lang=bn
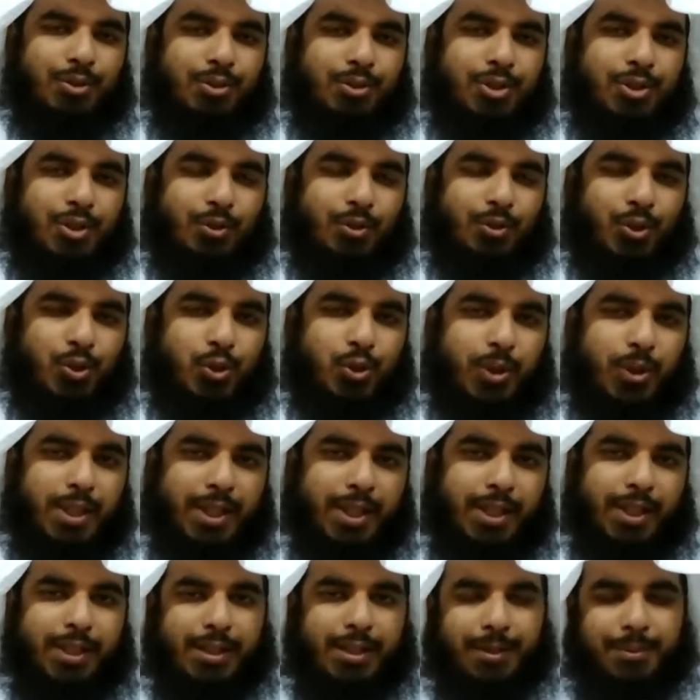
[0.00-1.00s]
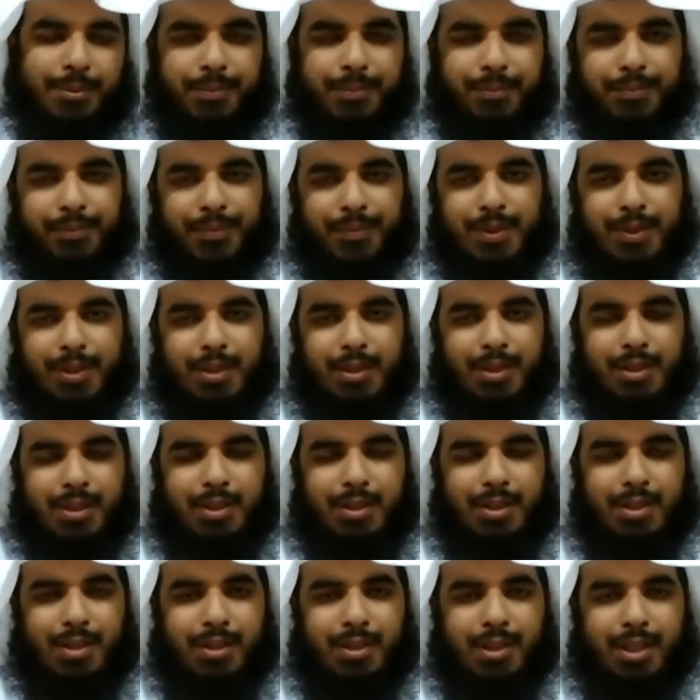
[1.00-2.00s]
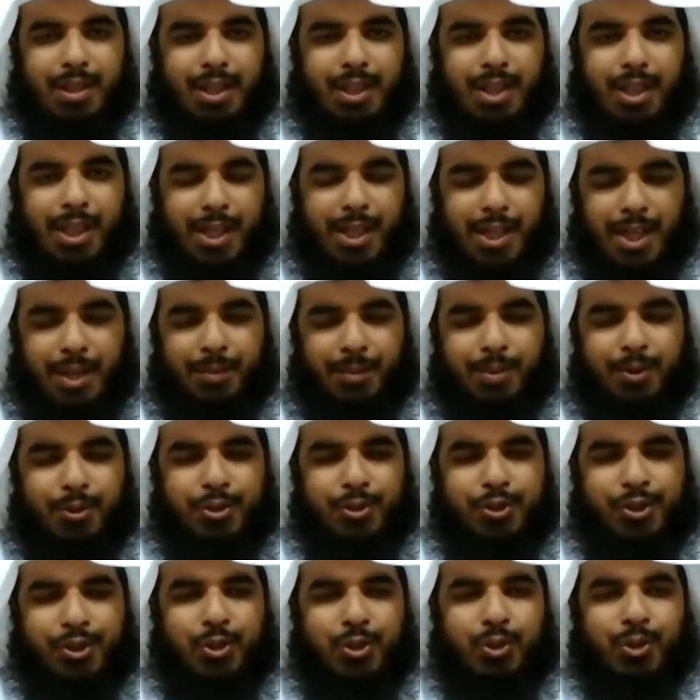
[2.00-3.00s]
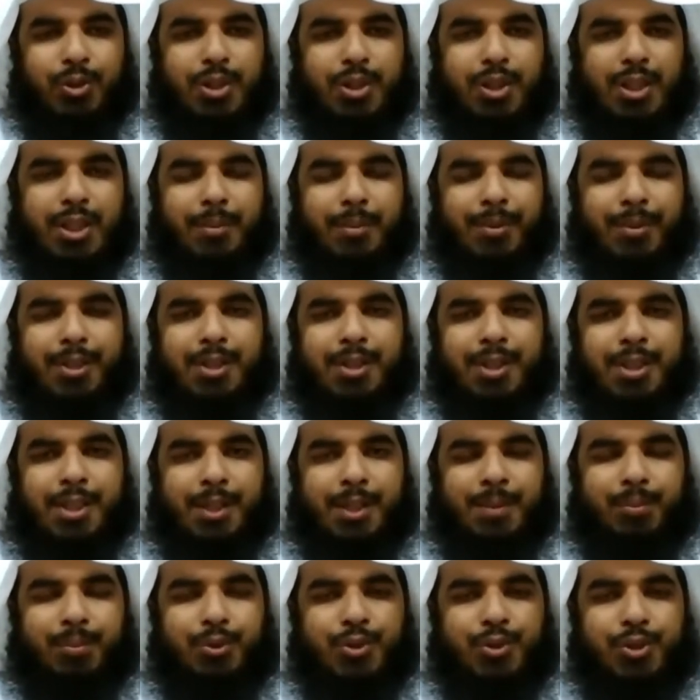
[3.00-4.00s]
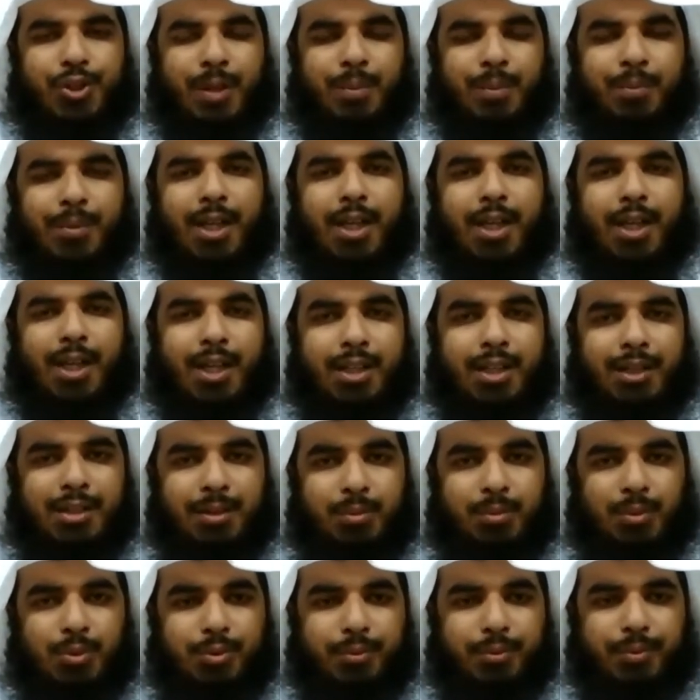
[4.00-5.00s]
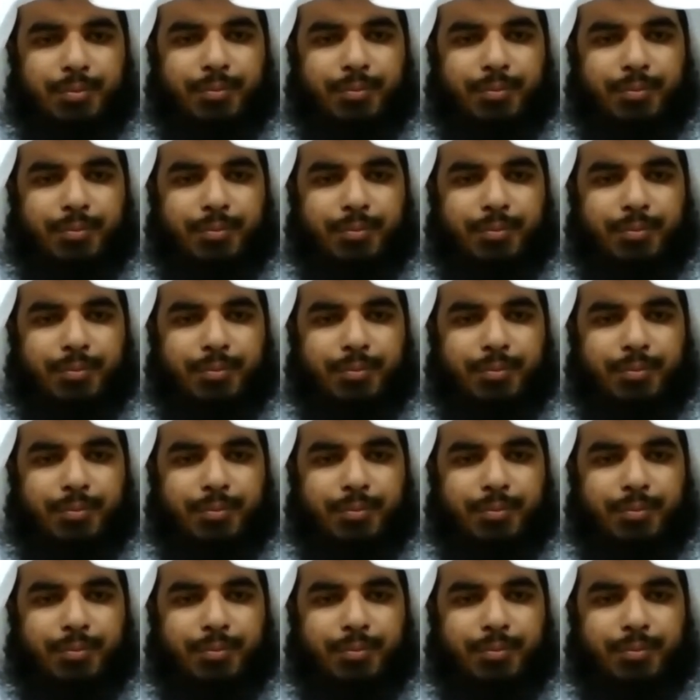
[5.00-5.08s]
হচ্ছেন অসহায় আর আমরা হচ্ছে ধনী আমাদের টাকা পয়সা আমরা আল্লাহকে দিব